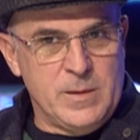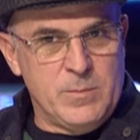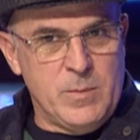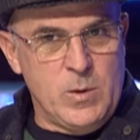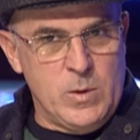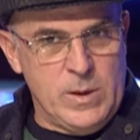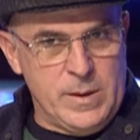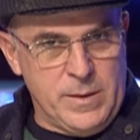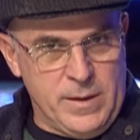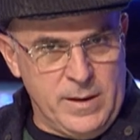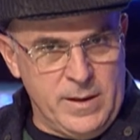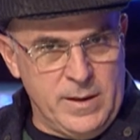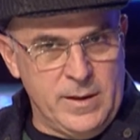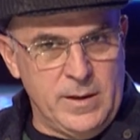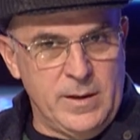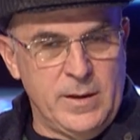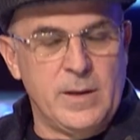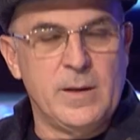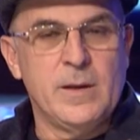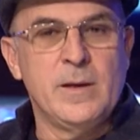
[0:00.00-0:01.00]
مواد
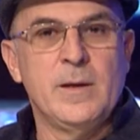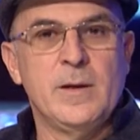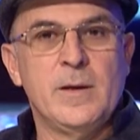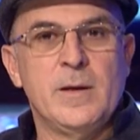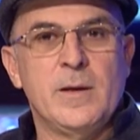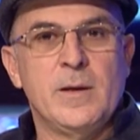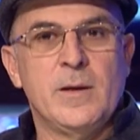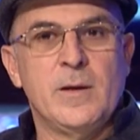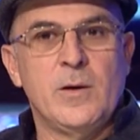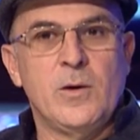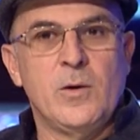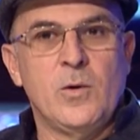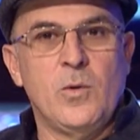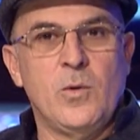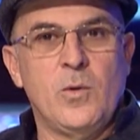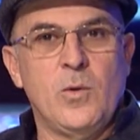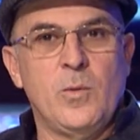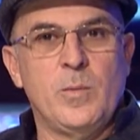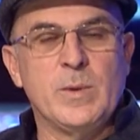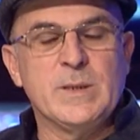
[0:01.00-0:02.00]
ثانيه
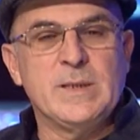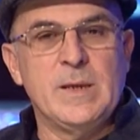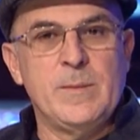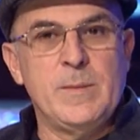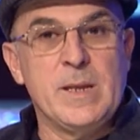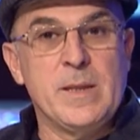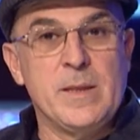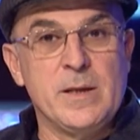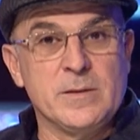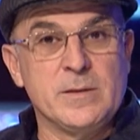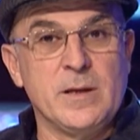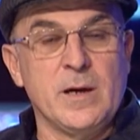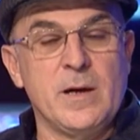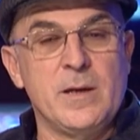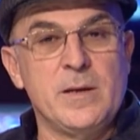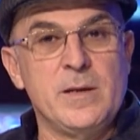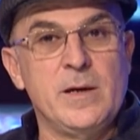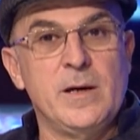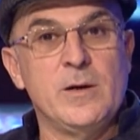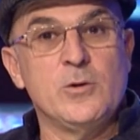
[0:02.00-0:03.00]
وبستعمل كثير
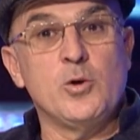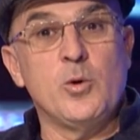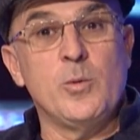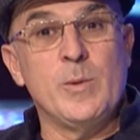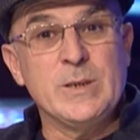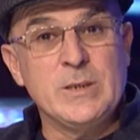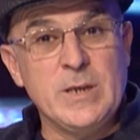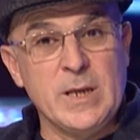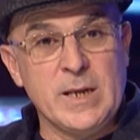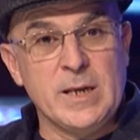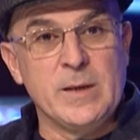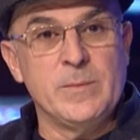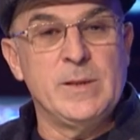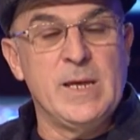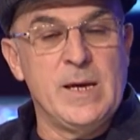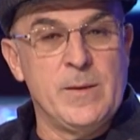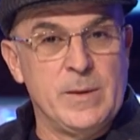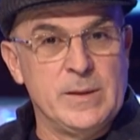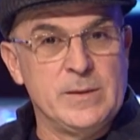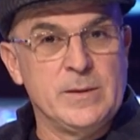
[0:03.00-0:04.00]
تقنيات وبجرب
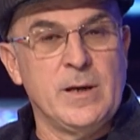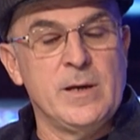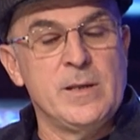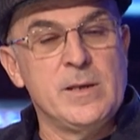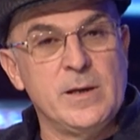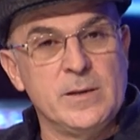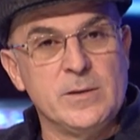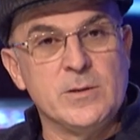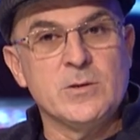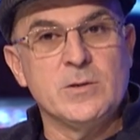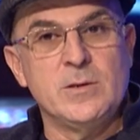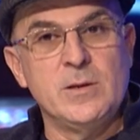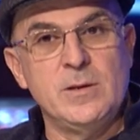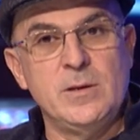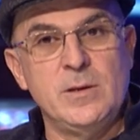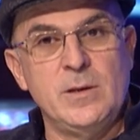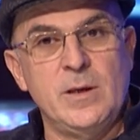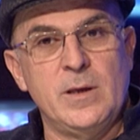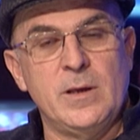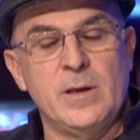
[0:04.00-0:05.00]
دائما تقنيات
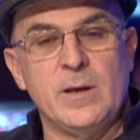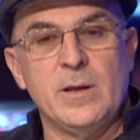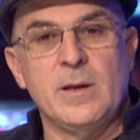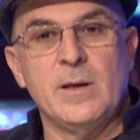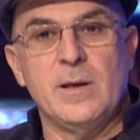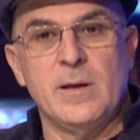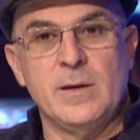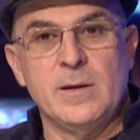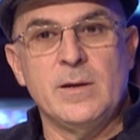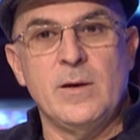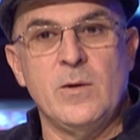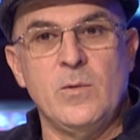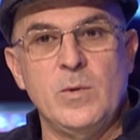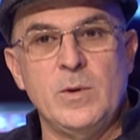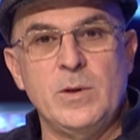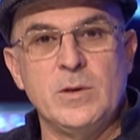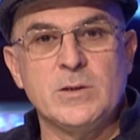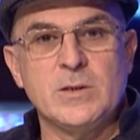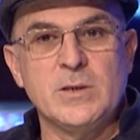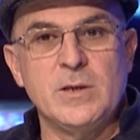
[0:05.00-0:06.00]
جديده
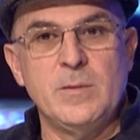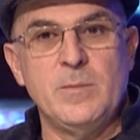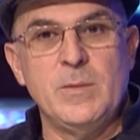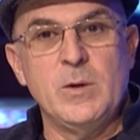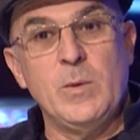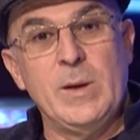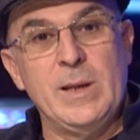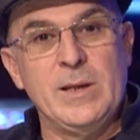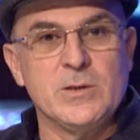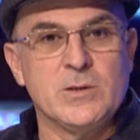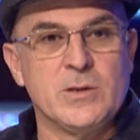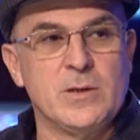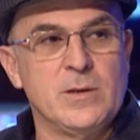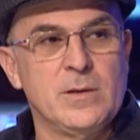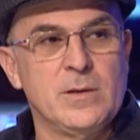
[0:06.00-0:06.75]
نكون إشي من ولا إشي